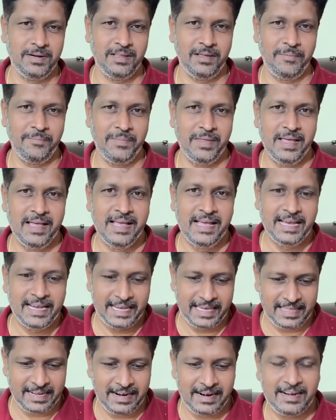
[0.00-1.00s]
படம் தான்
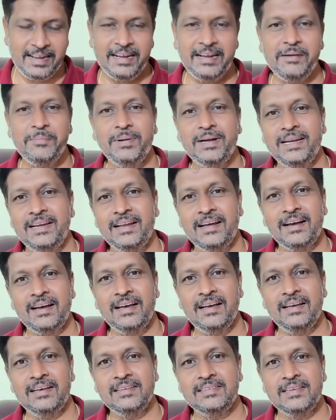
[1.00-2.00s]
இதனால் என்ன பண்ணிட்டாங்க
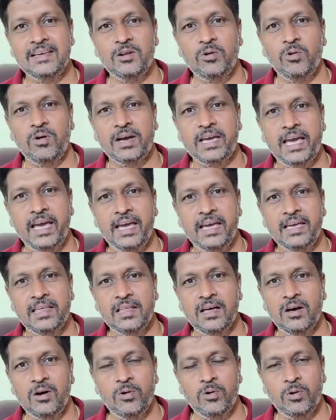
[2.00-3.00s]
சரி ஓகே
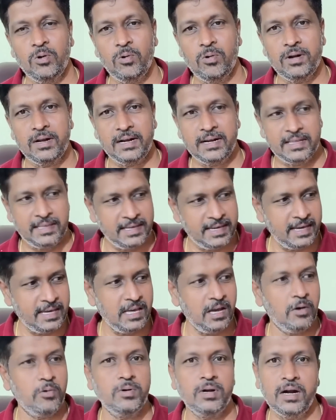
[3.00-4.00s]
ஏதாவது ஒரு குரங்கினதை
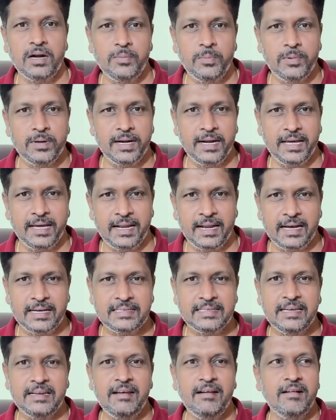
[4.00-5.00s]
எங்கேயாவது ஒன்று அனுப்புன்னு நினைக்கிறாங்க
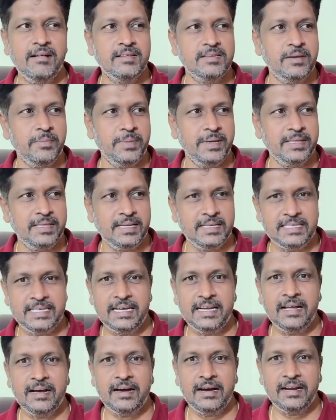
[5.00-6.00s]
சரியான சமயத்தில்
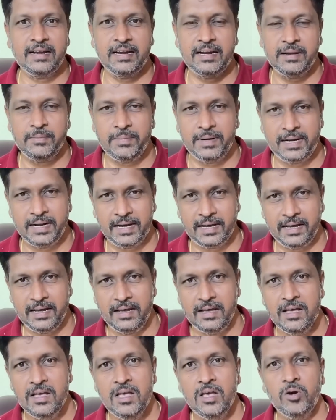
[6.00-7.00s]
சீனாக்காரங்க என்ன பண்ணிட்டாங்க
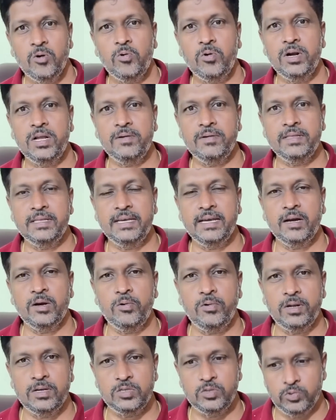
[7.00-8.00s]
ஓடி வந்து
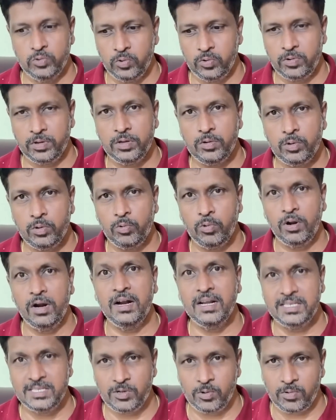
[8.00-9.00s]
எங்களோட ஜூக்கு வந்து ஒரு ஒரு
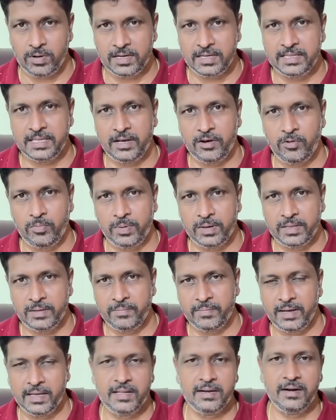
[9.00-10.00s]
லட்சம் குழங்கு தேவைப்படுது
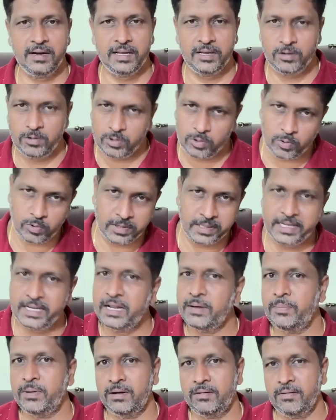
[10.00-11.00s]
அதனால் நீங்கள் கொஞ்சம்
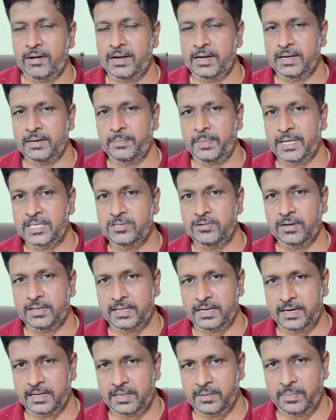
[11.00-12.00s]
கொடுத்தீங்கன்னா பரவாயில்லன்னு
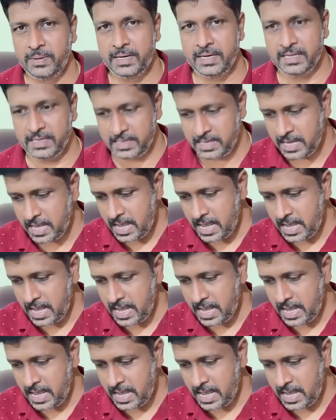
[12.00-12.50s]
பேச்சுவார்த்தை நடத்தப்பட்டு